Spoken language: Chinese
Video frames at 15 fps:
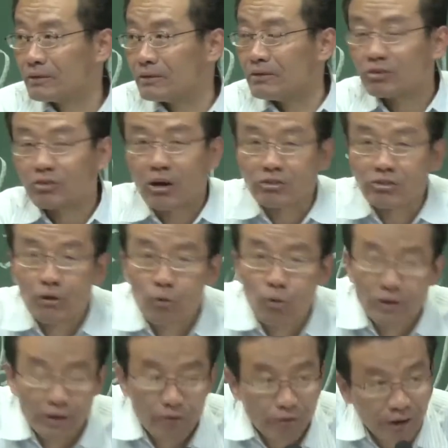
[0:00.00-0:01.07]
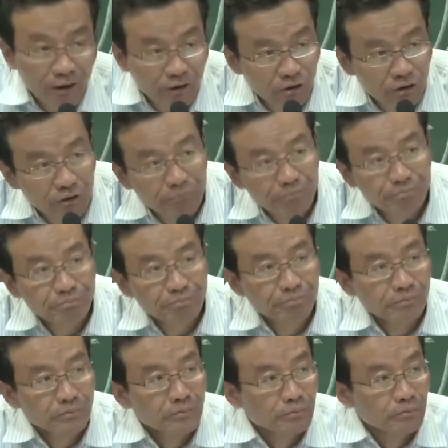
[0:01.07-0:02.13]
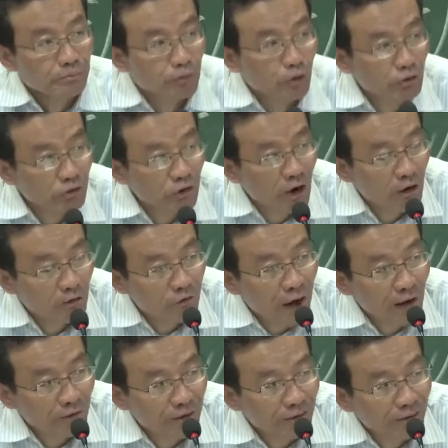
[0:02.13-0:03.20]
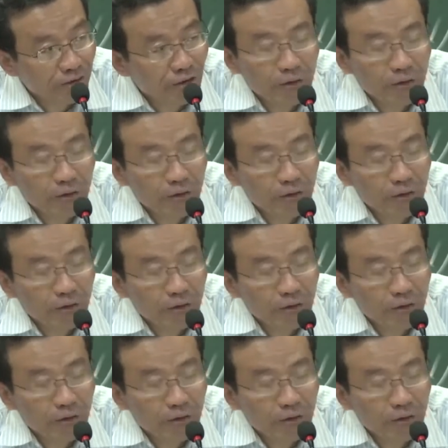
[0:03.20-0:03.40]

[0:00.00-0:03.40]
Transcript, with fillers: 日常生活的维系，不是靠法的理